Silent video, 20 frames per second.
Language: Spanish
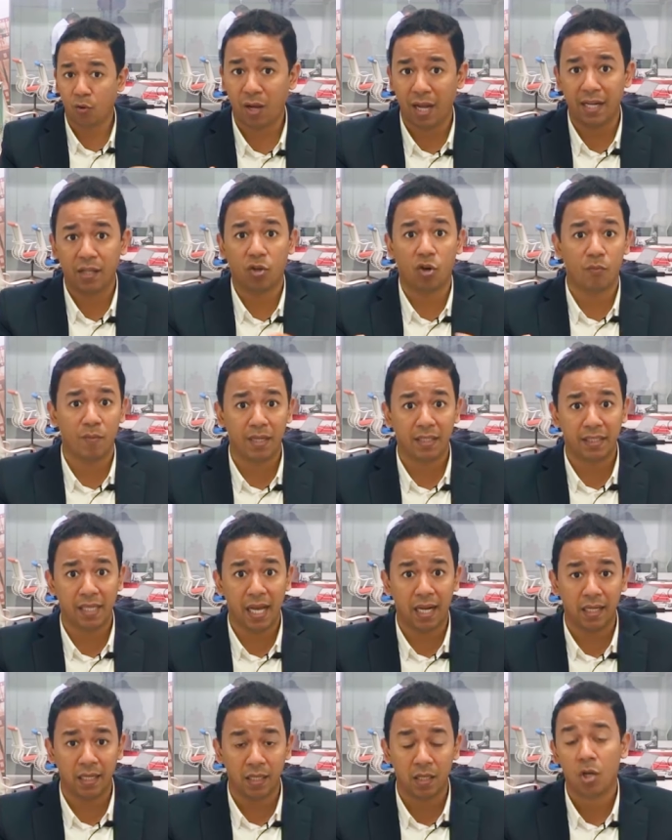a locales
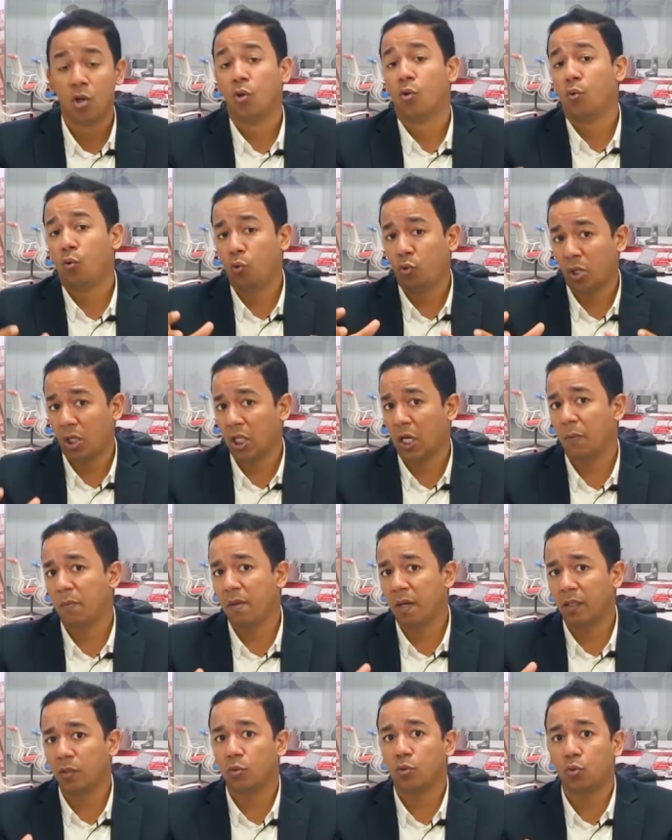comerciales usando la
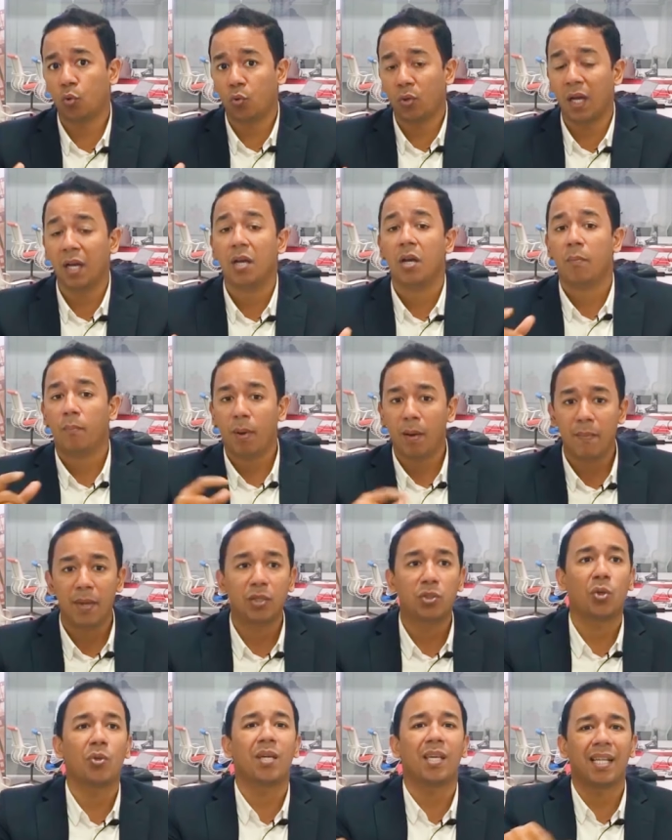misma estructura, pues
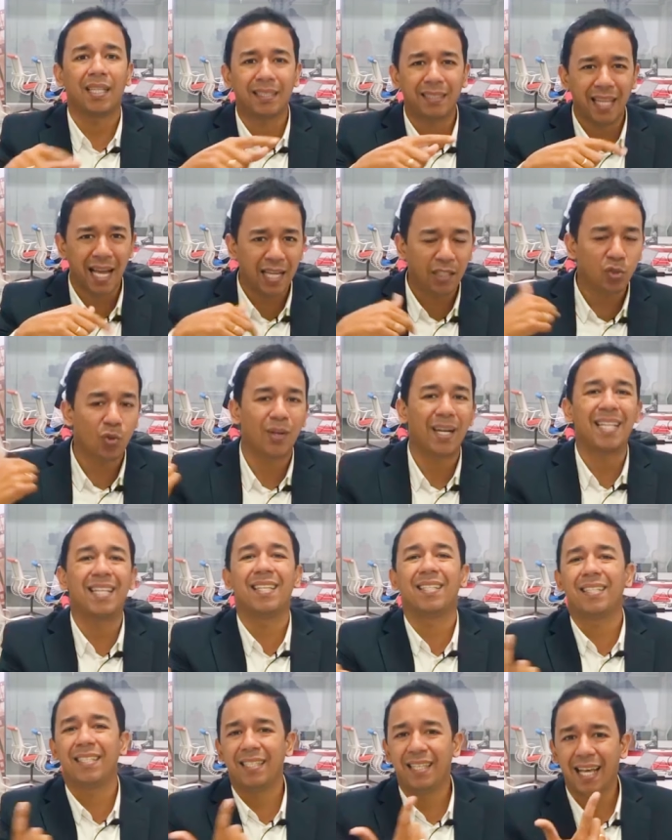me estoy adaptando a la
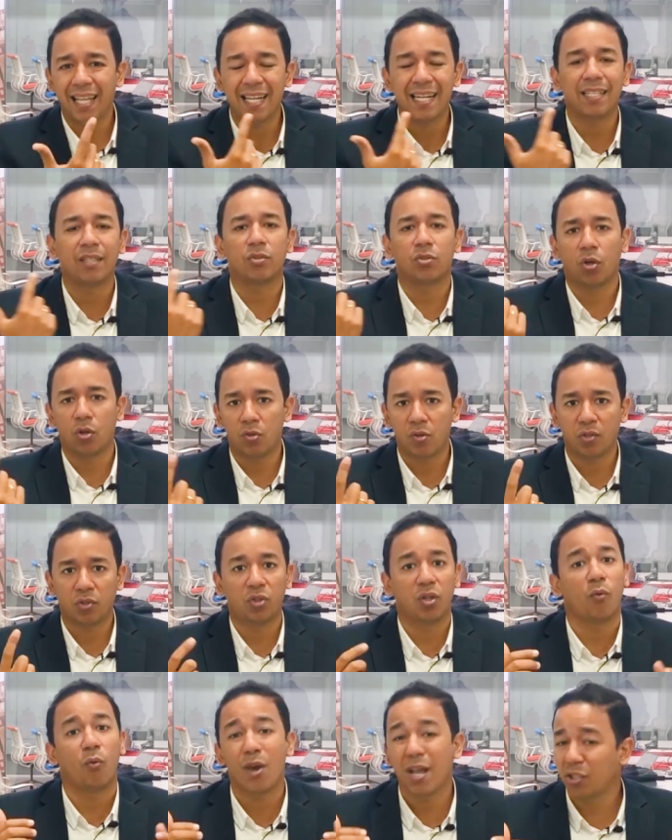necesidad del entorno de
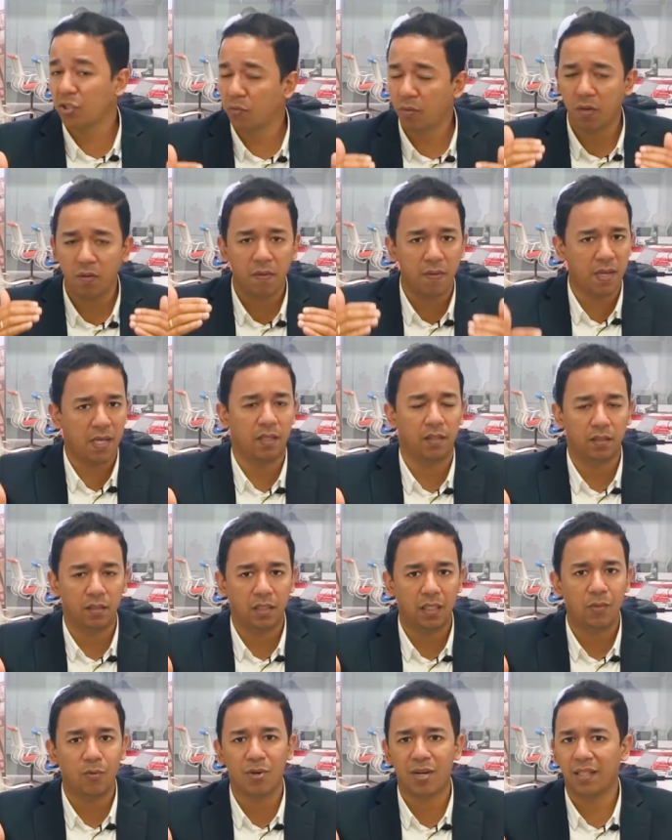la zona y voy a
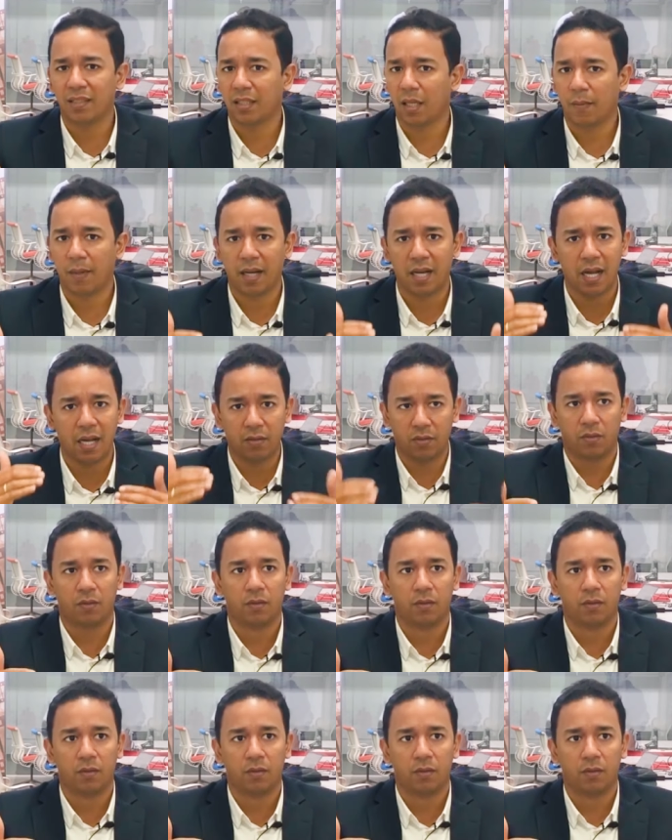sobrevivir y voy a rentar más